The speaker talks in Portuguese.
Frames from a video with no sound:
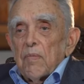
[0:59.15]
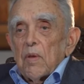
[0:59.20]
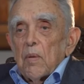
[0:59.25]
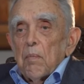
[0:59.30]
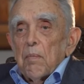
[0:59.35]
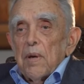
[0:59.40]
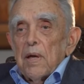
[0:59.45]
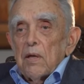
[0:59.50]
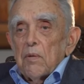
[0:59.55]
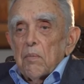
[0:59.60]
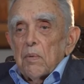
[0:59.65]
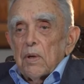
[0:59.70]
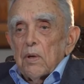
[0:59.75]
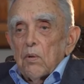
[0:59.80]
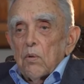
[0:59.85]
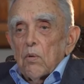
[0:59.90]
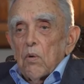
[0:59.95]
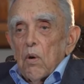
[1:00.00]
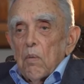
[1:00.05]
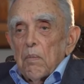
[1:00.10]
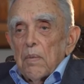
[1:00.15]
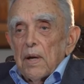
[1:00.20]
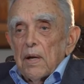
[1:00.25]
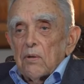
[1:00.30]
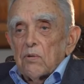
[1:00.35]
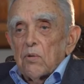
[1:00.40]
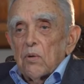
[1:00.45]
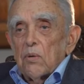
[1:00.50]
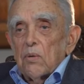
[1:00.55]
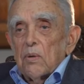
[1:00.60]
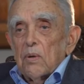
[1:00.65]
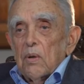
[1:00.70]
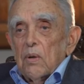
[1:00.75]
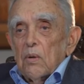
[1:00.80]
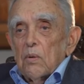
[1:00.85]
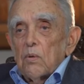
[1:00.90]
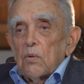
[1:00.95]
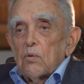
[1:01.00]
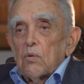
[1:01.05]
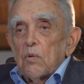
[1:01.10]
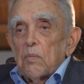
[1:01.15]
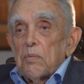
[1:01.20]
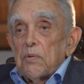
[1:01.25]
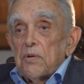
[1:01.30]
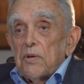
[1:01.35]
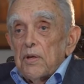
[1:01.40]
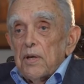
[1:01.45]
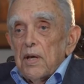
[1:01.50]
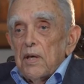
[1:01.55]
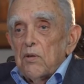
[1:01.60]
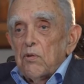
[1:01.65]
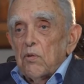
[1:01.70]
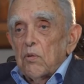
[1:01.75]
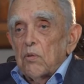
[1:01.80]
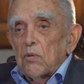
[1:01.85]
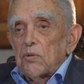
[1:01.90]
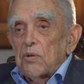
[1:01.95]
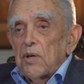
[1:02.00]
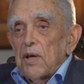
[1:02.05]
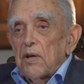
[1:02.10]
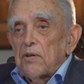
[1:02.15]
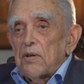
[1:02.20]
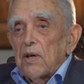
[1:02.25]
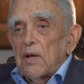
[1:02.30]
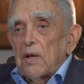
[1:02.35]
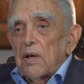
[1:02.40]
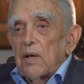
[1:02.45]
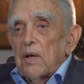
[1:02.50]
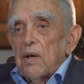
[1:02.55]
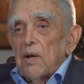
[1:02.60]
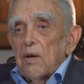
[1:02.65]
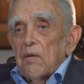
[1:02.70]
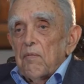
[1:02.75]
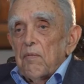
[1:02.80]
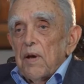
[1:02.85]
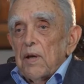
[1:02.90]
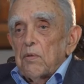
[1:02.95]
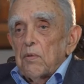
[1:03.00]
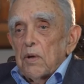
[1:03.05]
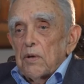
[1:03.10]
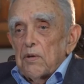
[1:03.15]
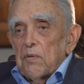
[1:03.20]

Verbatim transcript: mesmo que no começo o subsídio seja feito